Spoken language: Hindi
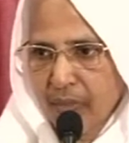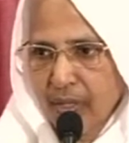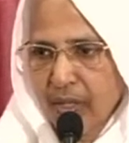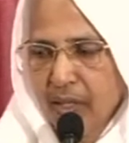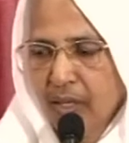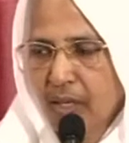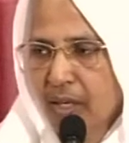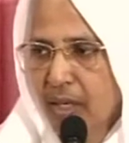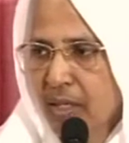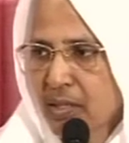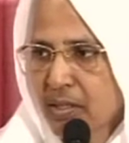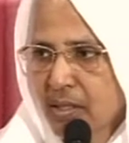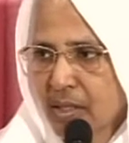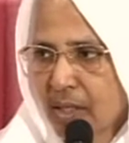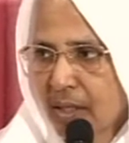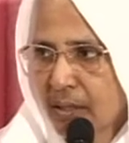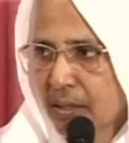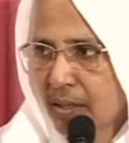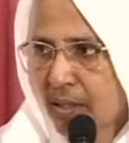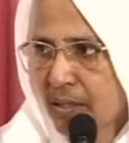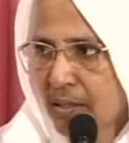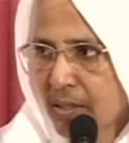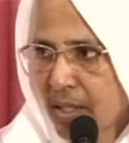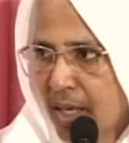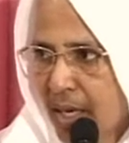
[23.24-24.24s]
की
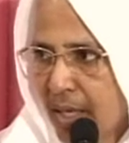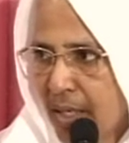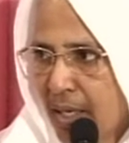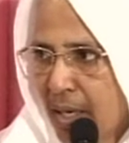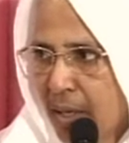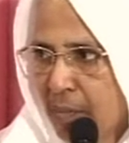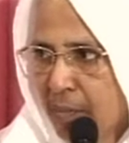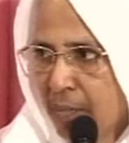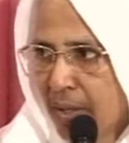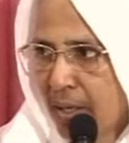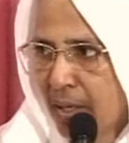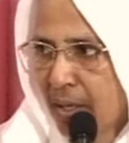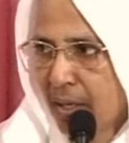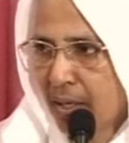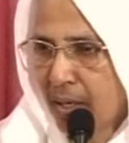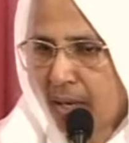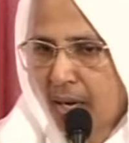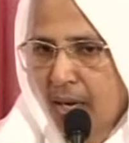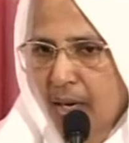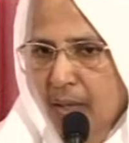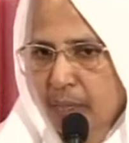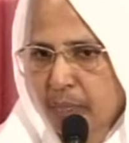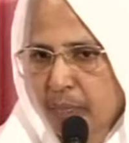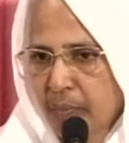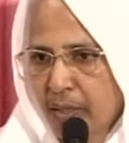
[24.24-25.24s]
छत्र छाया में
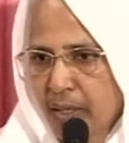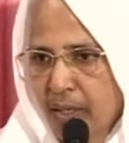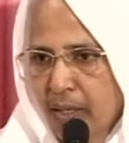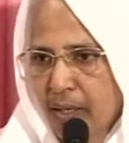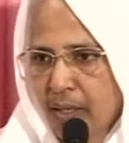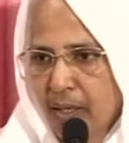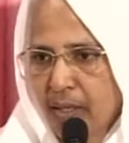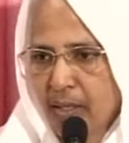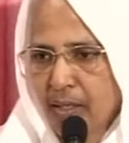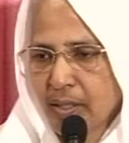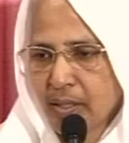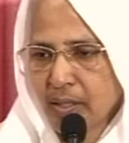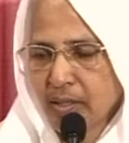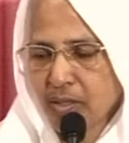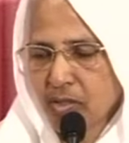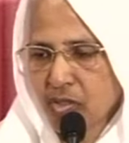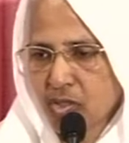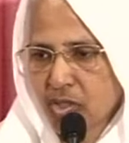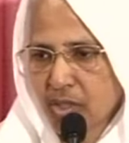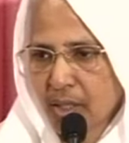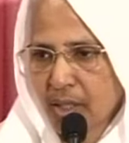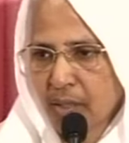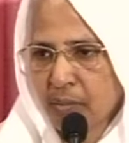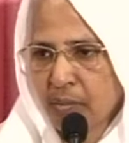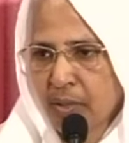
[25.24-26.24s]
आपने
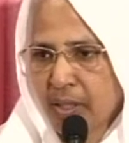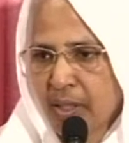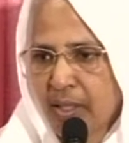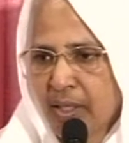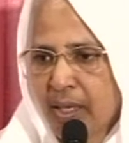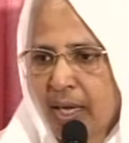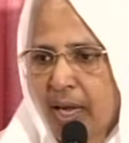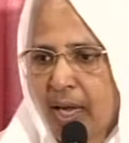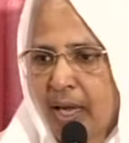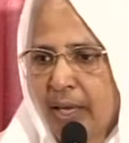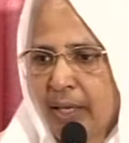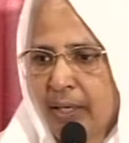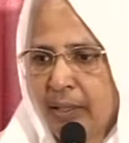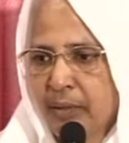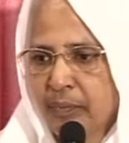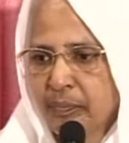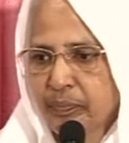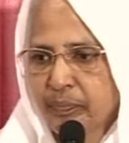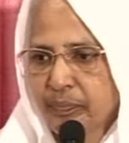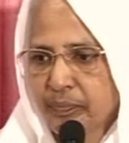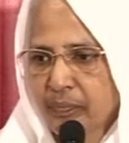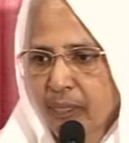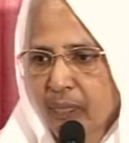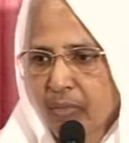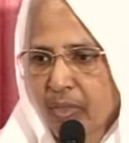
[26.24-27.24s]
जन्म लिया है
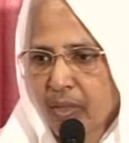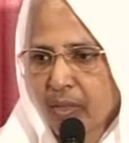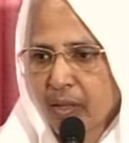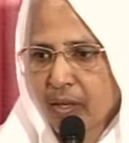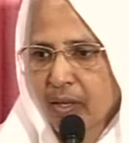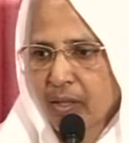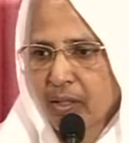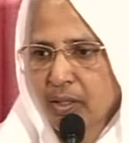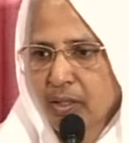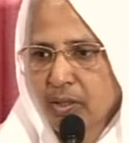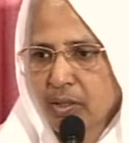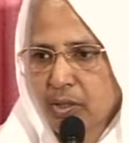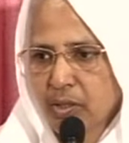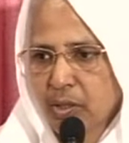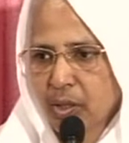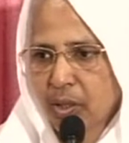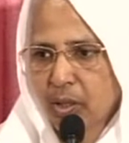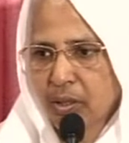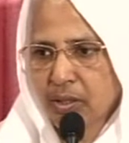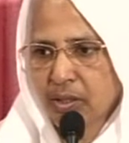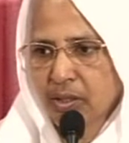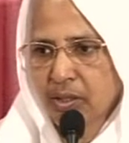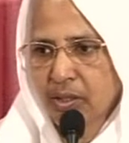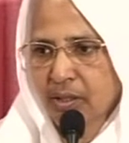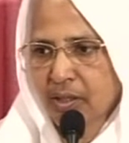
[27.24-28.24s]
जो
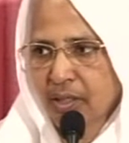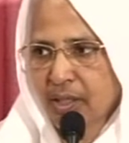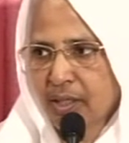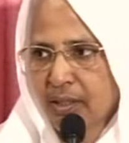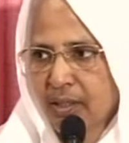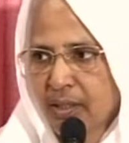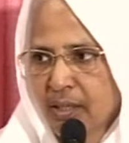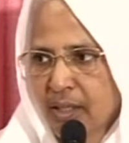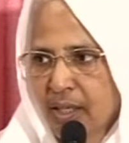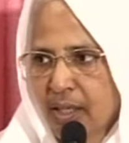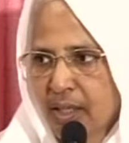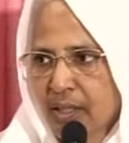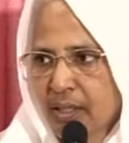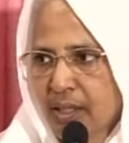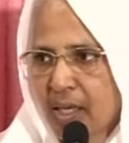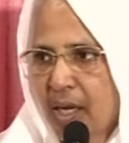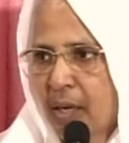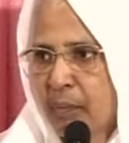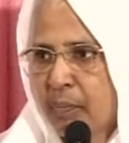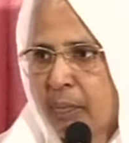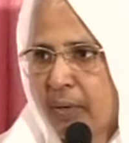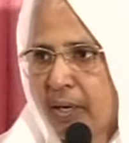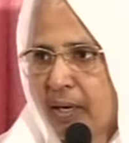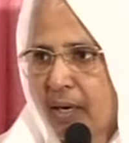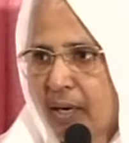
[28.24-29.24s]
जितेंद्रियता
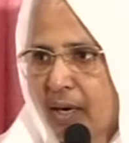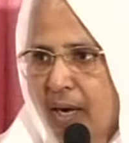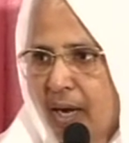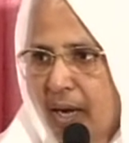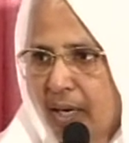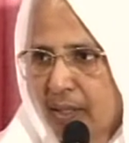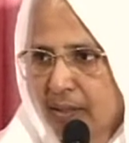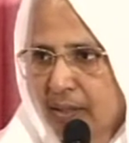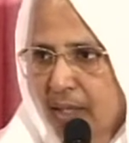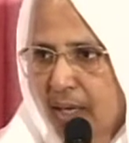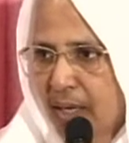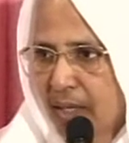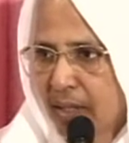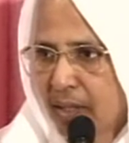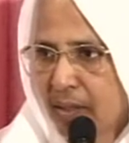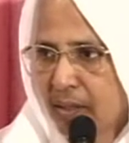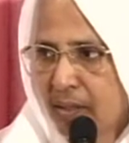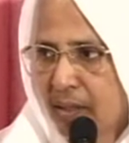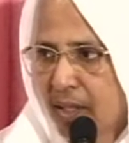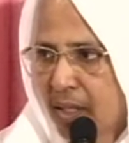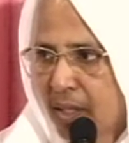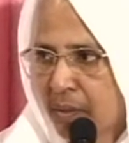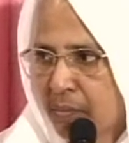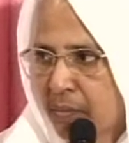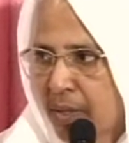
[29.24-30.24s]
पर आधारित
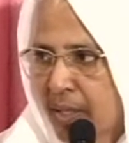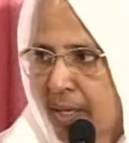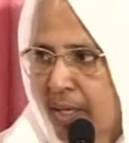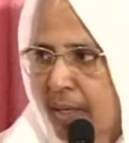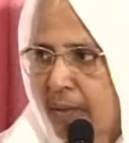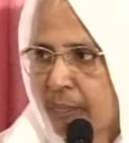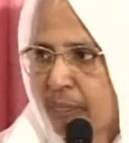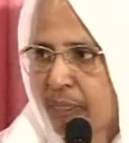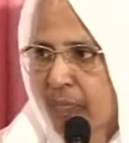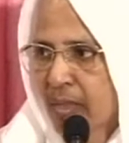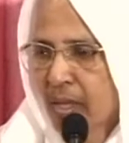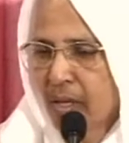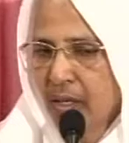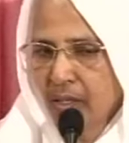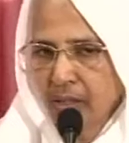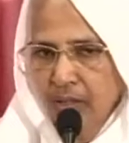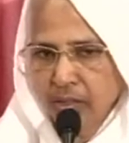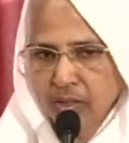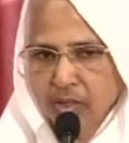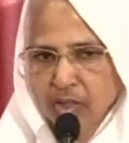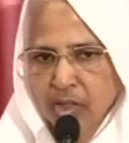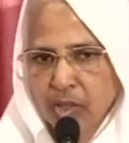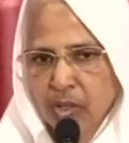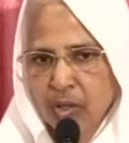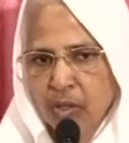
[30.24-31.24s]
धर्म है
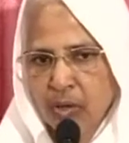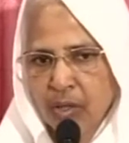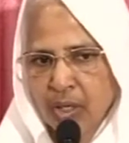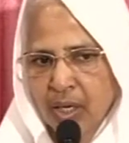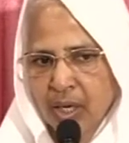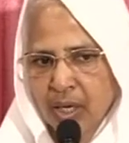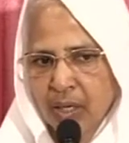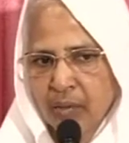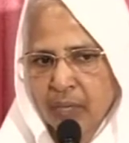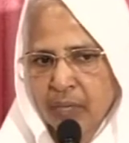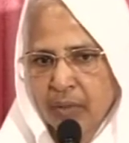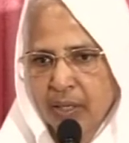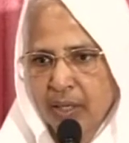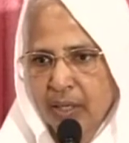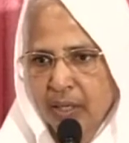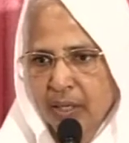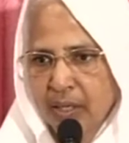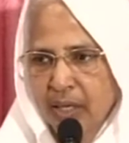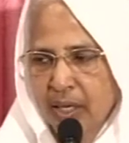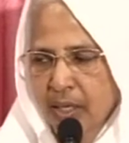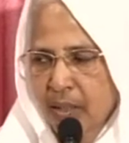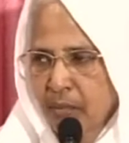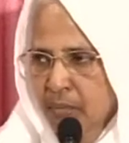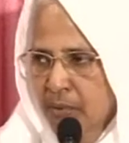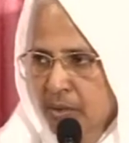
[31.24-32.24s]
जिन्होंने भी
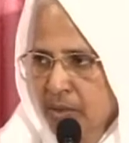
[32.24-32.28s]
कर्म